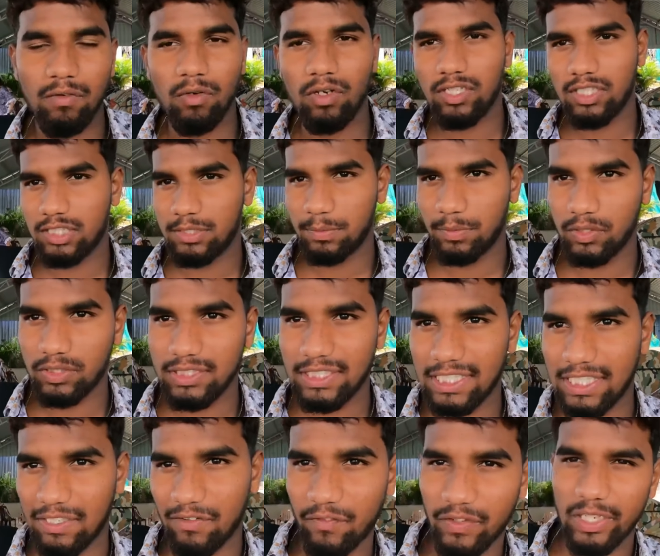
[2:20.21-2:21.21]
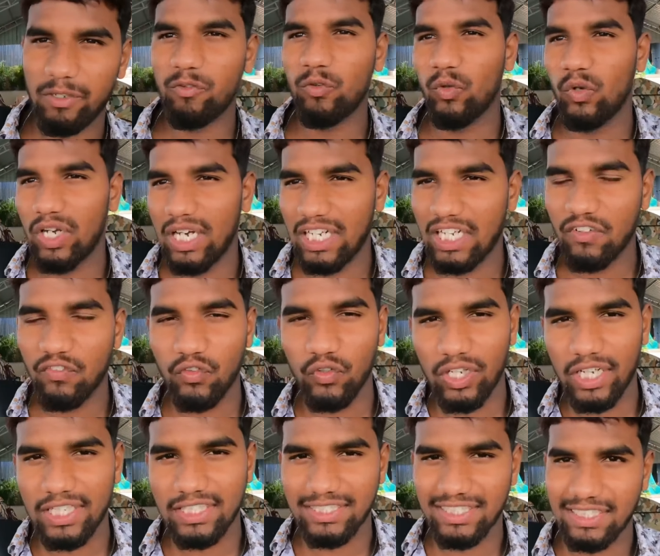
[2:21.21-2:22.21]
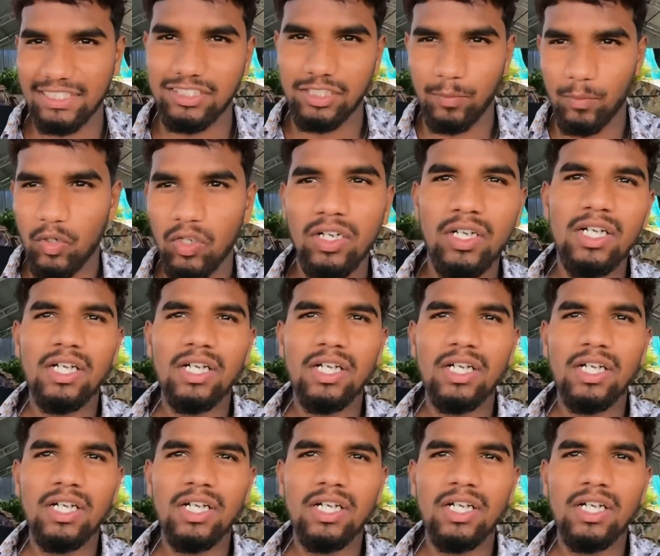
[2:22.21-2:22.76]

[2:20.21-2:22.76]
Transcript: వాటర్ స్పోర్ట్స్ దగ్గర పోయి ఫుల్ అంటే ఫుల్ ఎంజాయ్ చేస్తాము